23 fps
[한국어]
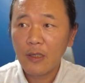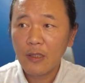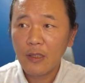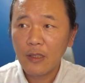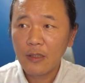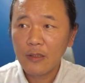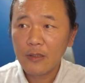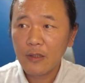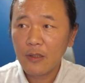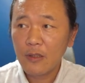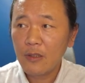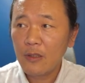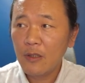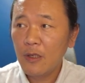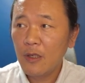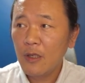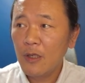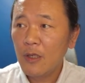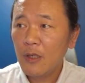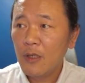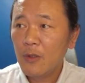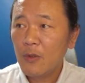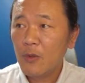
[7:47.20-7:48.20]
그래서
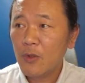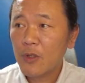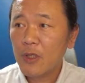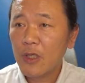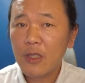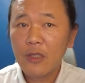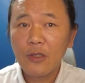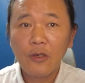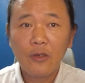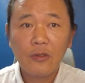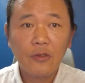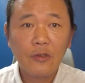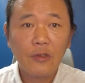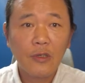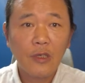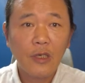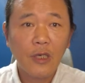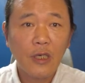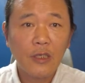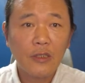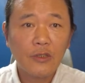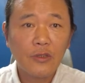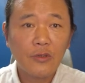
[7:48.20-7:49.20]
여기 있는
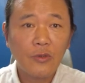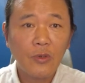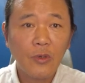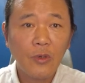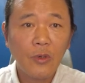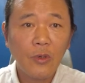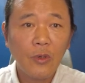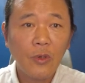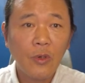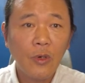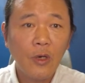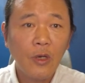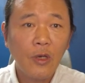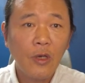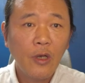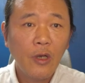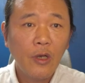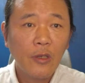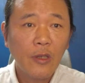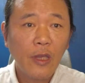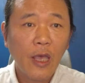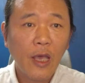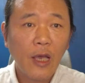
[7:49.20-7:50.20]
것들을 가지고
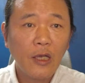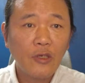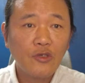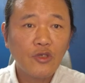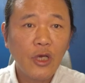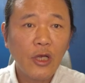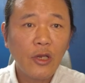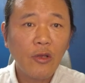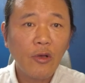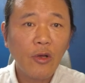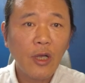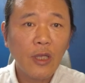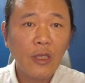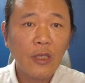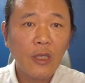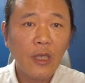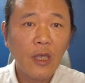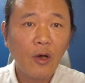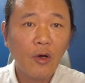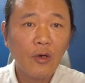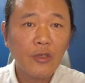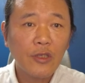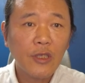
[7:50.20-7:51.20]
내가 촬영한
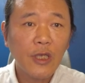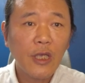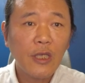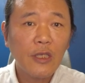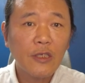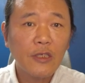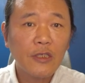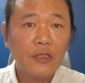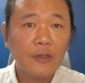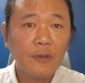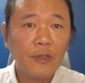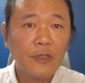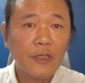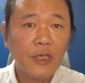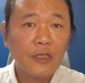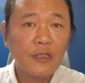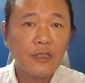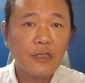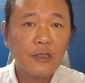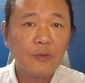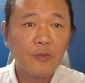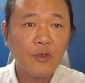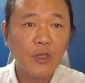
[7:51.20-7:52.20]
게 어디에 있는지만
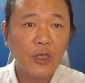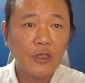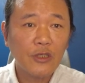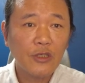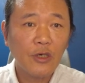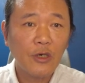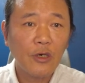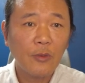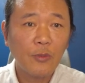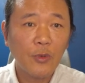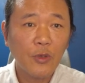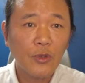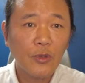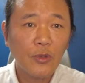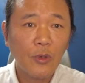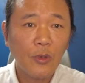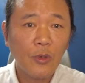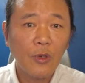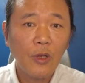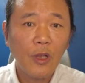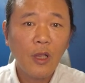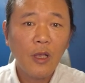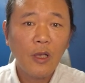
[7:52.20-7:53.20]
찾으시면 되죠.
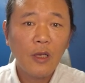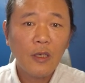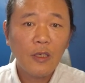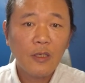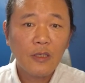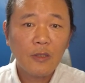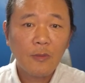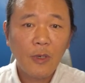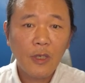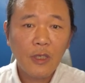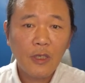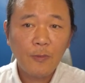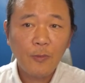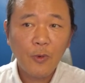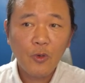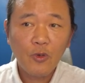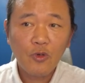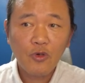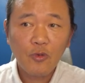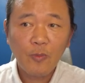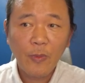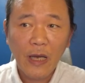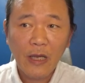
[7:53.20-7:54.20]
보통
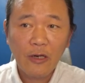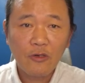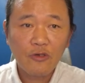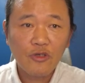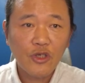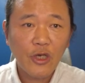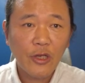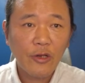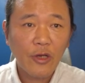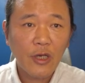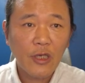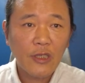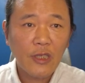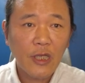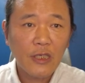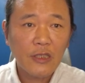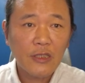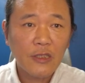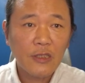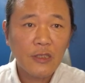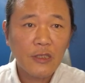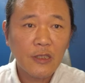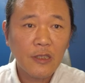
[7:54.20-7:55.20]
스마트폰으로 바로 촬영한
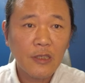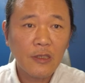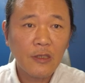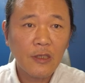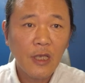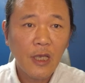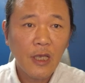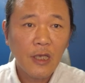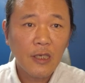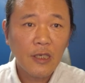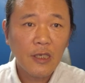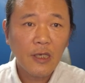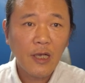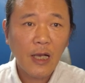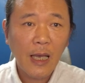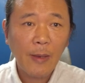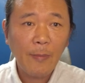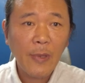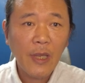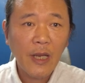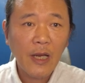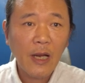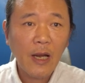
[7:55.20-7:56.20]
사진들은 이
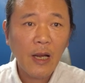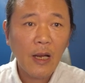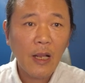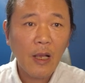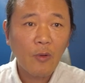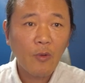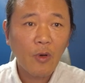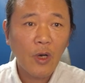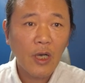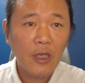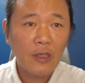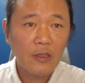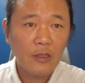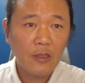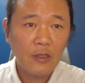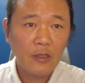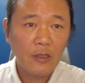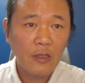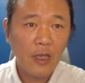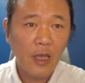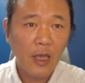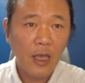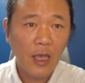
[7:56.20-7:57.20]
카메라라고
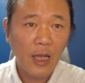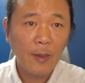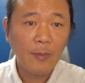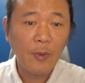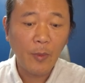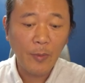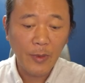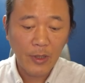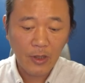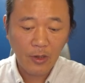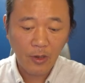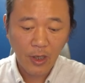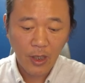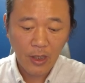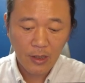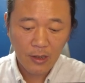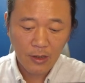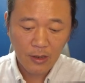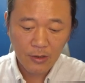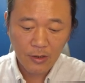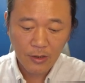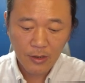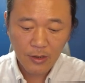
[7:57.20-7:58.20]
하는 앨범에 들어가
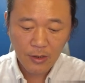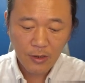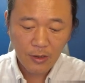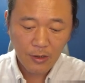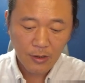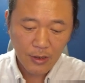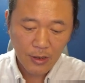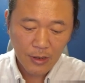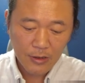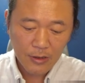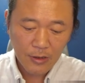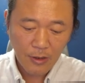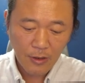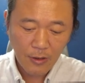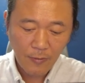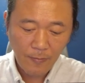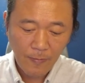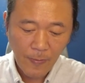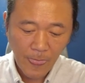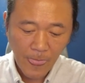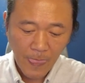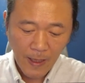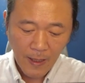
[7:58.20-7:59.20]
있거든요.
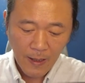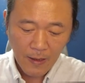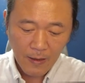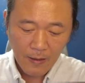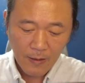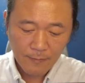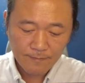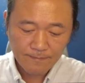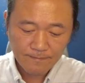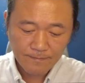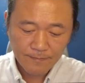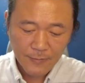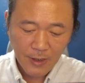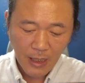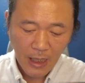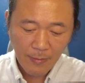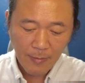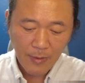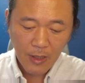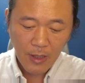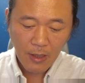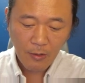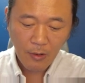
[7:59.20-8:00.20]
그래서 음,
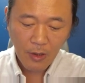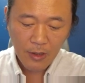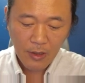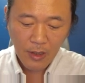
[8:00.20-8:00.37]
카메라라고